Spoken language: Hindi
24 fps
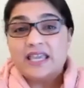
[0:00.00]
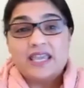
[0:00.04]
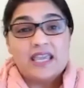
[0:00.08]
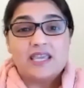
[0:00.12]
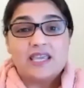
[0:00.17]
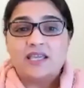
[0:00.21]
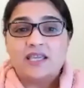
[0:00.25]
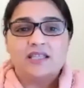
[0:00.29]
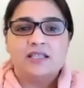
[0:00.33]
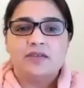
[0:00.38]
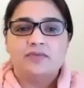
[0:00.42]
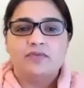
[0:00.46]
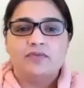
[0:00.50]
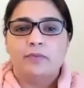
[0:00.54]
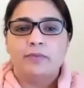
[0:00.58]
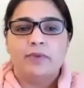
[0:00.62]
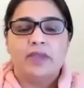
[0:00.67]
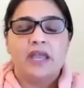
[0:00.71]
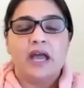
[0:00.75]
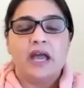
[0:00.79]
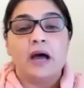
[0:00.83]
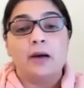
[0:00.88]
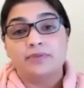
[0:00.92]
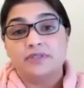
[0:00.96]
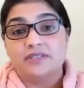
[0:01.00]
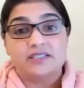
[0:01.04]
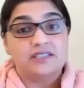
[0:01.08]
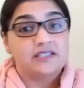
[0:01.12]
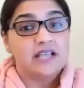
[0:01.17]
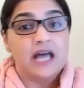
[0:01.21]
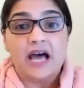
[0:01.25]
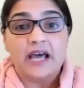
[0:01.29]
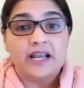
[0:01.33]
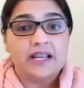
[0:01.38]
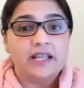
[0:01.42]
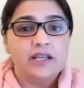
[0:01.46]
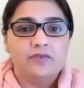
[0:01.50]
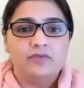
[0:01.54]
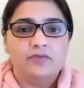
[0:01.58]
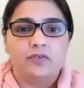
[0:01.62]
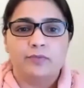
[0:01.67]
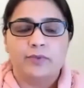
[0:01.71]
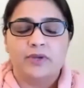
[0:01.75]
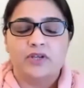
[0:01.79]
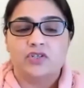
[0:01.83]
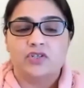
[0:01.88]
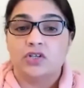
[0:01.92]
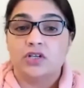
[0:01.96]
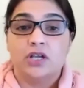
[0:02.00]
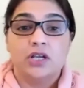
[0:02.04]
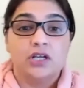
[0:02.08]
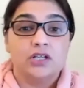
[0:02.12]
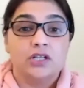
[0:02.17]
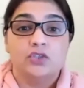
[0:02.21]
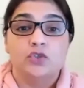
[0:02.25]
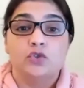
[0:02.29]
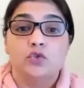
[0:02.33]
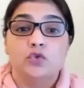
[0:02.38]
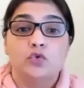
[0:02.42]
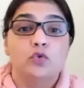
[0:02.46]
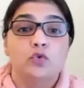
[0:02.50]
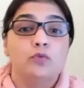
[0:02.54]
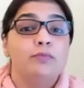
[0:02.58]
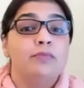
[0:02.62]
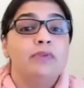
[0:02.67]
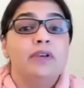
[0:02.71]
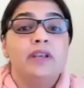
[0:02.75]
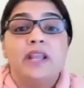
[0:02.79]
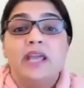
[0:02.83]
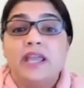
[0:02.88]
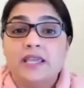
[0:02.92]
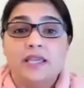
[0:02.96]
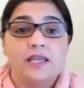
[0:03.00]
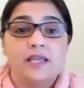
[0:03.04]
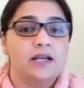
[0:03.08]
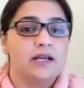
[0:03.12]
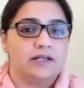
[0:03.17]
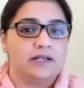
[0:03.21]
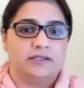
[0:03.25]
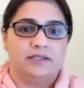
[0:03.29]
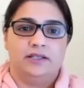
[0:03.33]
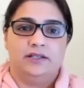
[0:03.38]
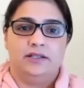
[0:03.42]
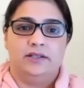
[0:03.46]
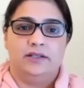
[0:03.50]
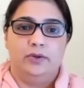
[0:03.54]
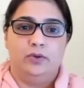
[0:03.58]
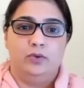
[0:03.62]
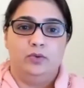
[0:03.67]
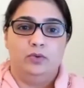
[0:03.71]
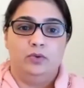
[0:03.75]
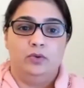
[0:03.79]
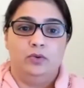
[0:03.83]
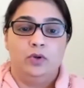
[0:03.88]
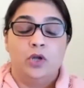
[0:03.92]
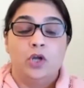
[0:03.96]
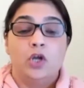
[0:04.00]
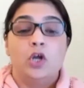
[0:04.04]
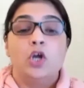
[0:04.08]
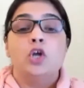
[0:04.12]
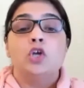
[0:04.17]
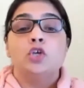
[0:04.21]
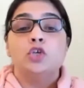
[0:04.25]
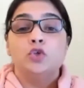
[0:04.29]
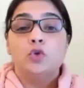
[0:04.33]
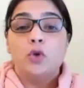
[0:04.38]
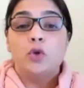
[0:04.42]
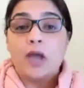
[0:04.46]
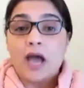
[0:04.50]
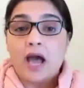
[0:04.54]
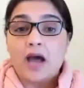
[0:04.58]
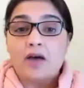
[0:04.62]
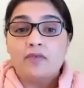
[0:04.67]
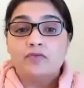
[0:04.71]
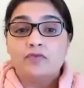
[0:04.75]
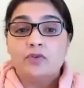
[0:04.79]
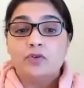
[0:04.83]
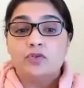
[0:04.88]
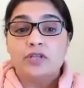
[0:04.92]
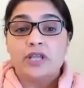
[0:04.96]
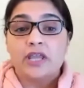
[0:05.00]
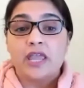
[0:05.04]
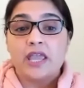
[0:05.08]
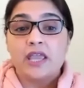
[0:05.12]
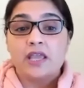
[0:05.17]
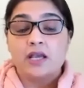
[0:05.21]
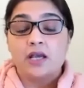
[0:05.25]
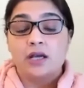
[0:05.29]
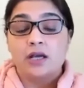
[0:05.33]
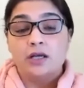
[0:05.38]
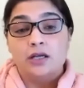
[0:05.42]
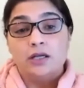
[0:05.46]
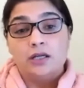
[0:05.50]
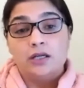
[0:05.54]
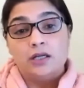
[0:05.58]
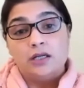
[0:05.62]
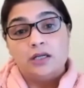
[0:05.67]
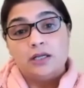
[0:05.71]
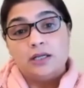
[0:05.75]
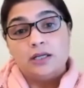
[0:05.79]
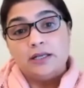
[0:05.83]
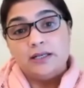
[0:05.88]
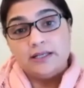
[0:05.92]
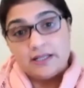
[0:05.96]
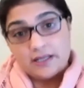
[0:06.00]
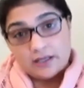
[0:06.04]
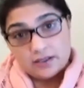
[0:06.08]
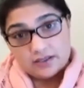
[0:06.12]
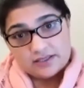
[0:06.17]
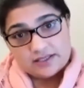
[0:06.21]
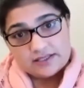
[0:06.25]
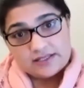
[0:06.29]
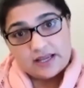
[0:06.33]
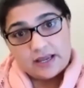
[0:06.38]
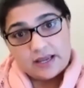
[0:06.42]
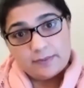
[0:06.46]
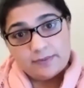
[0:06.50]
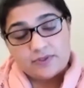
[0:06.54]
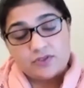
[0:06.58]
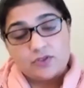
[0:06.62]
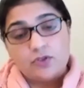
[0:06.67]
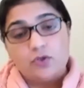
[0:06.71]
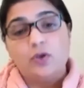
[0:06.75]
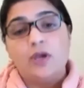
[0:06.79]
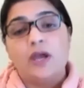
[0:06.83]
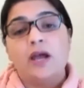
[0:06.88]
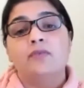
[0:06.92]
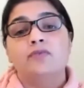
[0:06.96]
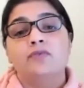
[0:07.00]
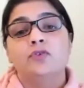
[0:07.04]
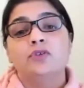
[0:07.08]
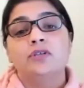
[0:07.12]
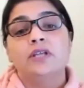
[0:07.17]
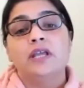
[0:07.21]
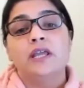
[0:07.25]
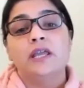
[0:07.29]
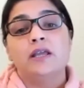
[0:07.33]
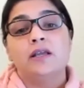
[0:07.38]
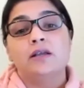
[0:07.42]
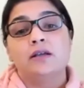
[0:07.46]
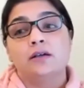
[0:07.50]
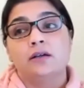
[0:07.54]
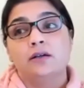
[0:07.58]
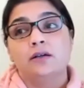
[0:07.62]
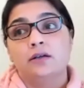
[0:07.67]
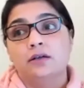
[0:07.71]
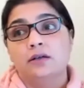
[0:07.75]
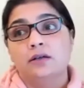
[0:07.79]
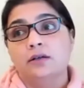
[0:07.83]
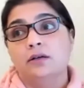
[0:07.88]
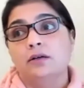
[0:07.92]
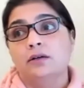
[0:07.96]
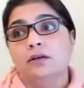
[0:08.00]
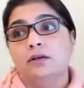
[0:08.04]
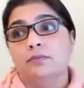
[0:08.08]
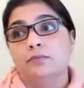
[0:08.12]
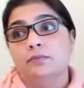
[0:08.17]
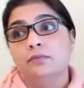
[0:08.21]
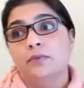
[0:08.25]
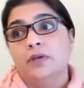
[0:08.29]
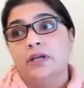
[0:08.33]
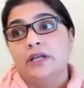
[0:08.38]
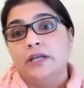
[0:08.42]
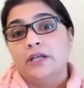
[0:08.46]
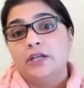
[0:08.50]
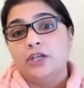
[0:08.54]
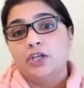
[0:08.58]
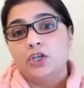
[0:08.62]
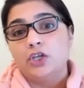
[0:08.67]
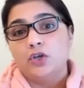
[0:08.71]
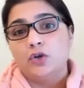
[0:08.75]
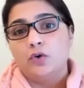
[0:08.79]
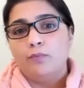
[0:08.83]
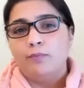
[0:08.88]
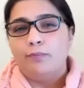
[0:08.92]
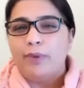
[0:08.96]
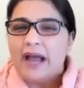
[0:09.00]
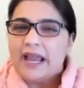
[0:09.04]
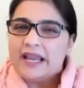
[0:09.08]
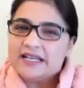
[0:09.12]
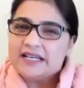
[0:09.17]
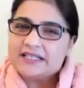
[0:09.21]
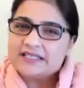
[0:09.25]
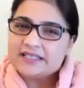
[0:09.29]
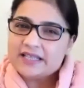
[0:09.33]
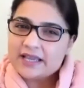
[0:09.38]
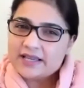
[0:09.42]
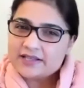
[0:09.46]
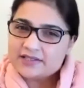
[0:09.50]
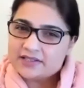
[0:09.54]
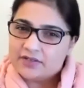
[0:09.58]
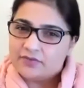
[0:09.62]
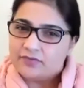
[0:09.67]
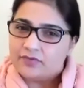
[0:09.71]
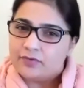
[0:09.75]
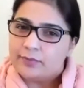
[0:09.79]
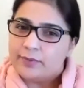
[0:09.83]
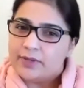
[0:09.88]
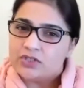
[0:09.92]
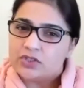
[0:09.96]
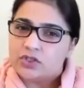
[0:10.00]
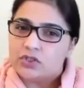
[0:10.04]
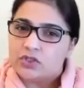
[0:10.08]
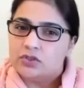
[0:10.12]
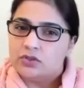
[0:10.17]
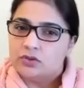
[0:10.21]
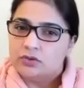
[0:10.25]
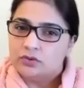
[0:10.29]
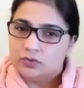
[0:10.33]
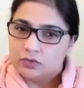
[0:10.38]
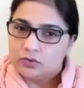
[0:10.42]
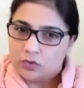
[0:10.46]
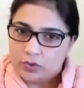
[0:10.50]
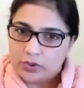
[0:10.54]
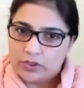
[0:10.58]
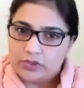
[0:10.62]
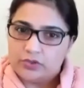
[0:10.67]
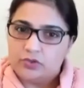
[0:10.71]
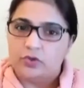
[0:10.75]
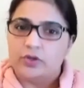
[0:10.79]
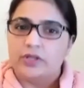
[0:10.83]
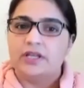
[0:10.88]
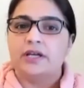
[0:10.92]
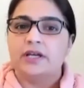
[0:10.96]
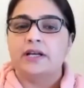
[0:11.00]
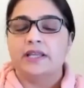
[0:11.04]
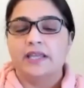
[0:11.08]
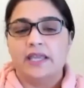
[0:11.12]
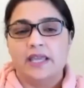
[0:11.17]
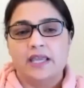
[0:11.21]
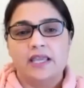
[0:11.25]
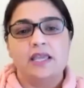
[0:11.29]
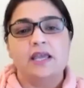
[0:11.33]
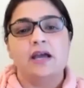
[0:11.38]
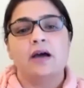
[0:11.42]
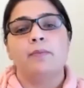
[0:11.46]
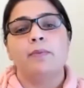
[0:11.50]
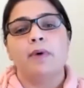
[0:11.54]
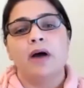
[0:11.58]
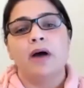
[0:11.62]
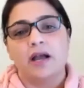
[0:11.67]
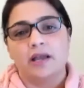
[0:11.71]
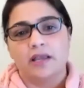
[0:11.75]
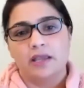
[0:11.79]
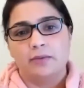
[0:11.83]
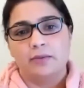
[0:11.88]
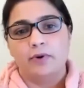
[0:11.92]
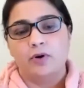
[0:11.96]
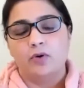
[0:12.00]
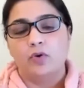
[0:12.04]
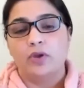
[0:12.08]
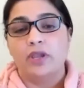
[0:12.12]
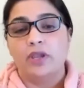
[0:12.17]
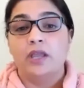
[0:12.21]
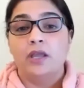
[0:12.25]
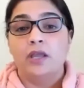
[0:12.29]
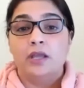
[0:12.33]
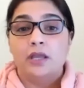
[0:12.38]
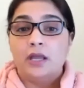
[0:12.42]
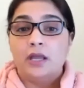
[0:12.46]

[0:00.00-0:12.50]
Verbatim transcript: एक ही दफा में आप सारी इंफॉर्मेशन कंज्यूम नहीं कर सकते हो यू हैव टू टेक लिटिल स्टेप्स यू हैव टू टेक यू नो बाइट साइज इंफॉर्मेशन थोड़ी थोड़ी करके ही आप आगे बढ़ोगे